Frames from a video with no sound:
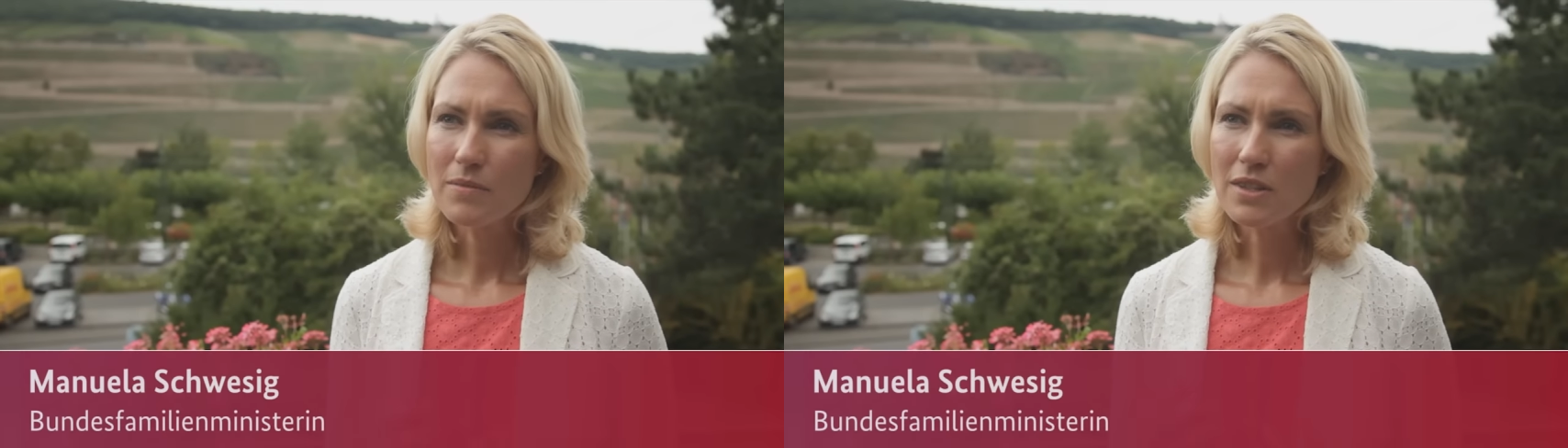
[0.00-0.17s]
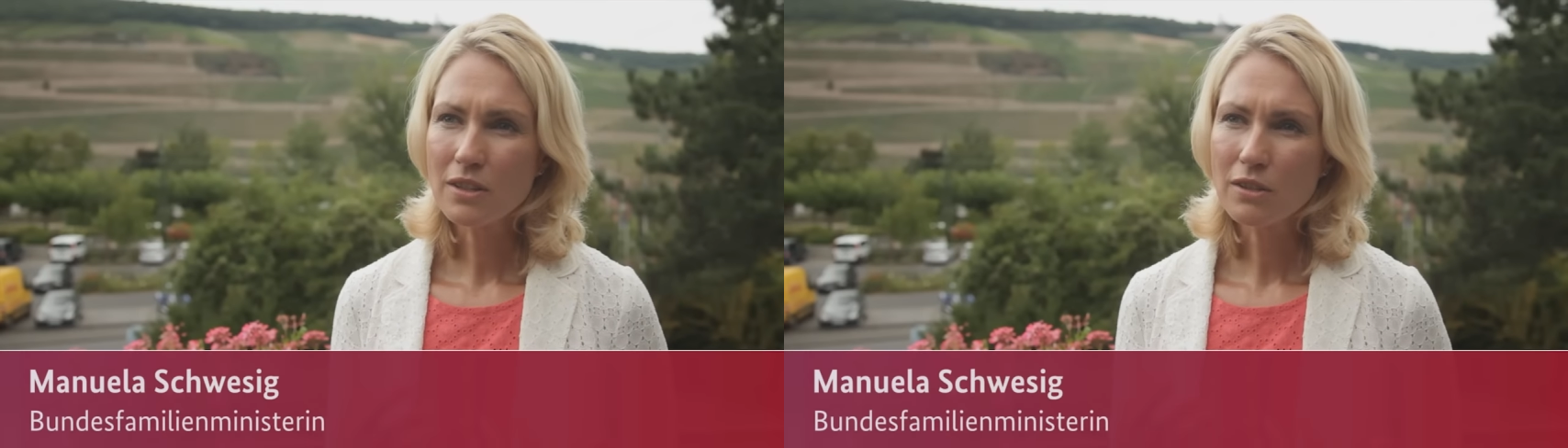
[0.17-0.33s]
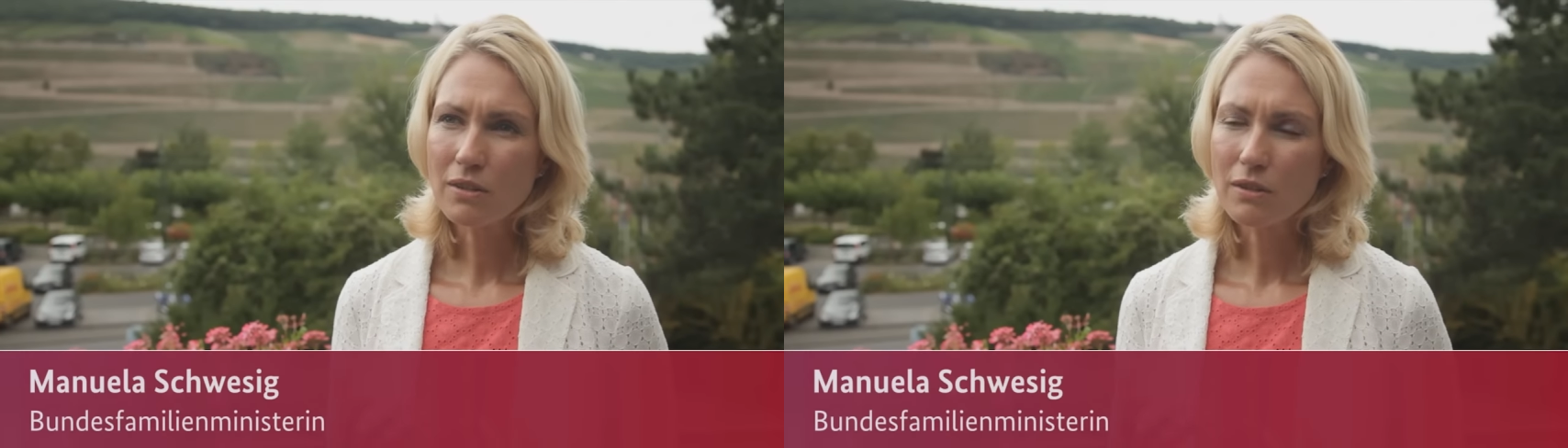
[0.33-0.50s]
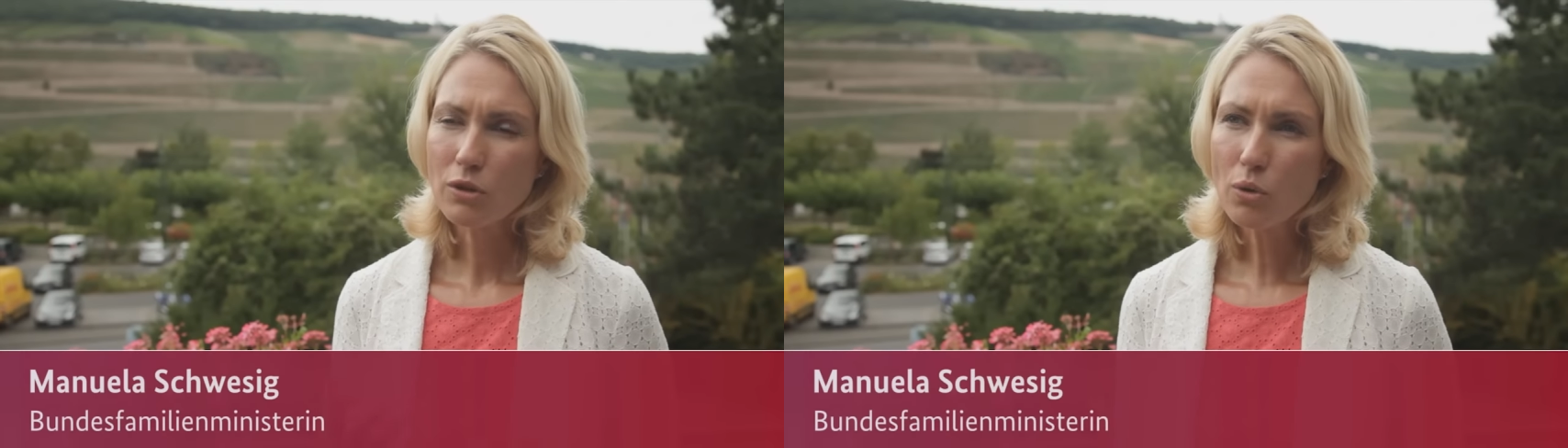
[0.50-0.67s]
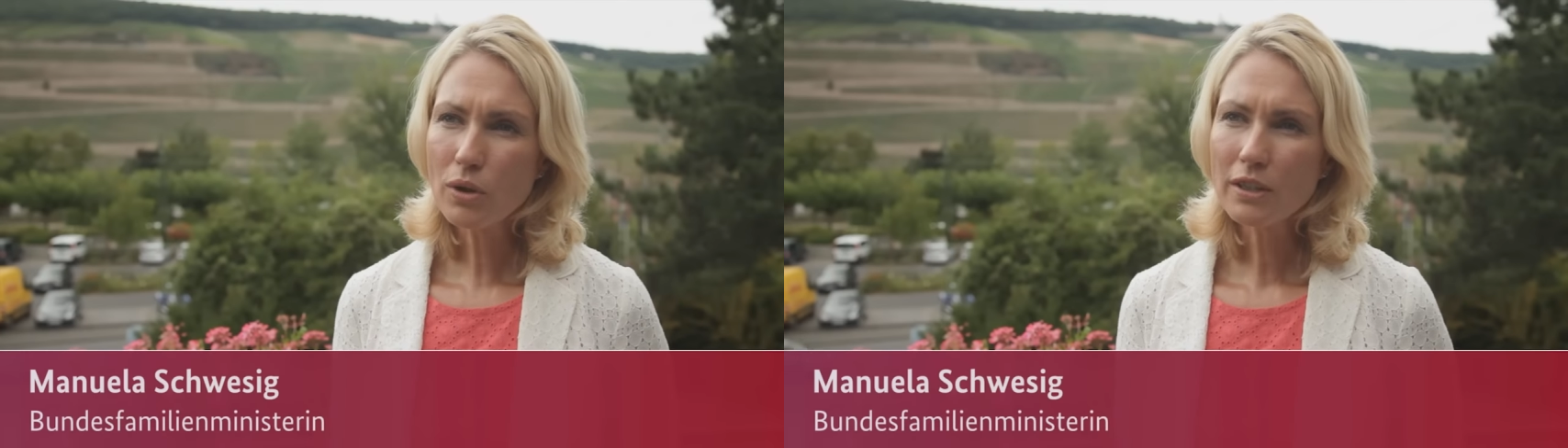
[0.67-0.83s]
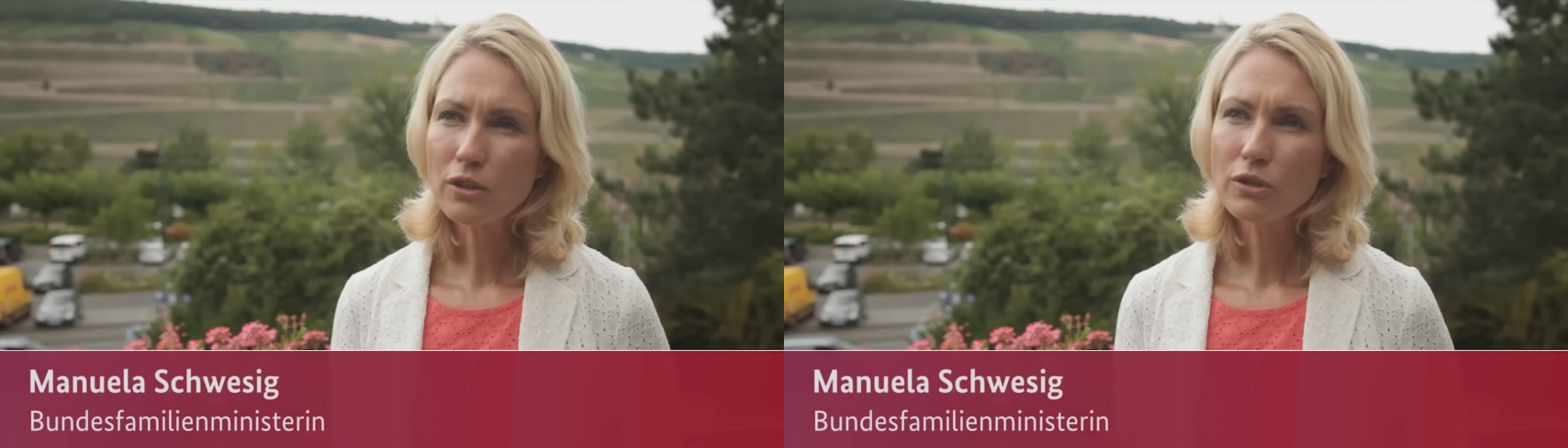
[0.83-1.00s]

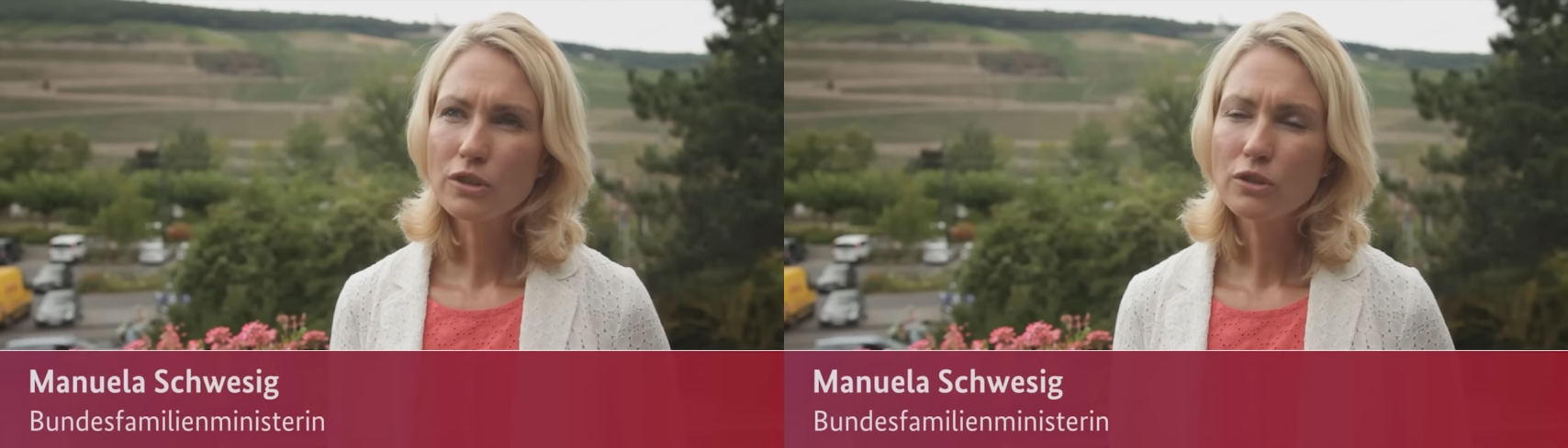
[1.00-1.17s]
Seniorinnen und